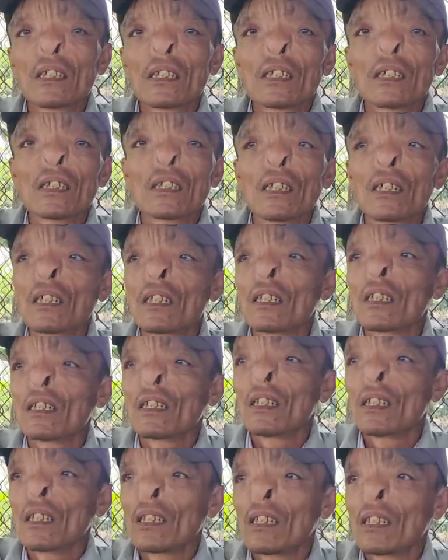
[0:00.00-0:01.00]
mình làm ngày
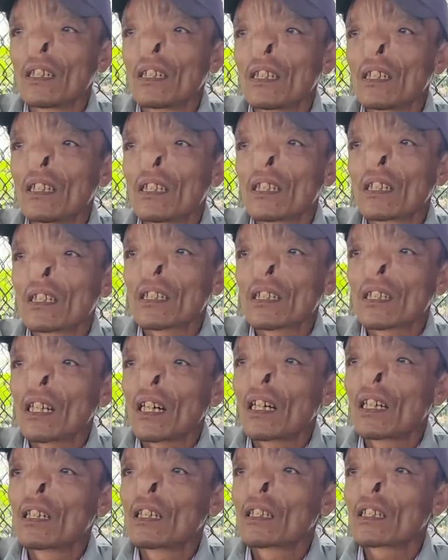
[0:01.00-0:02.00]
mấy tiếng anh
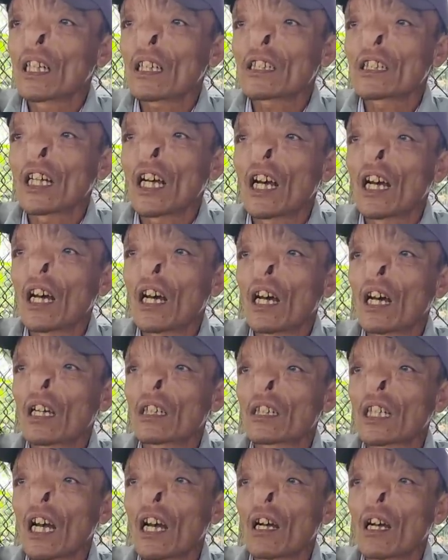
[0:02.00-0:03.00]
từ rất
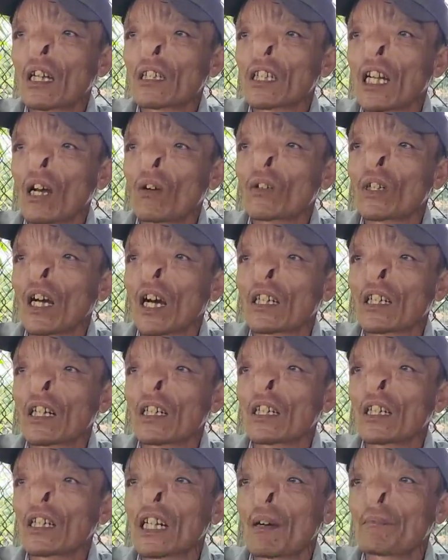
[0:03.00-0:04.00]
xa xa 6 giờ
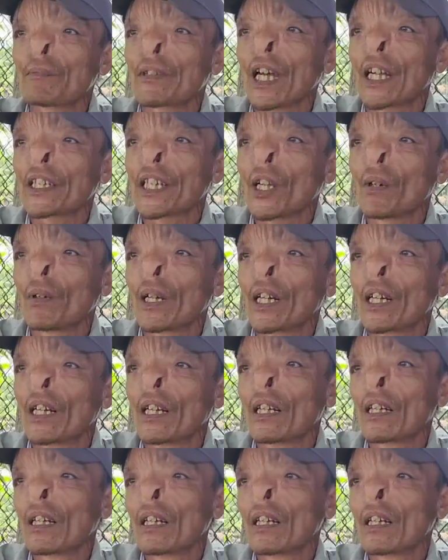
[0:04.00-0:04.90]
tới 5 giờ chiều mình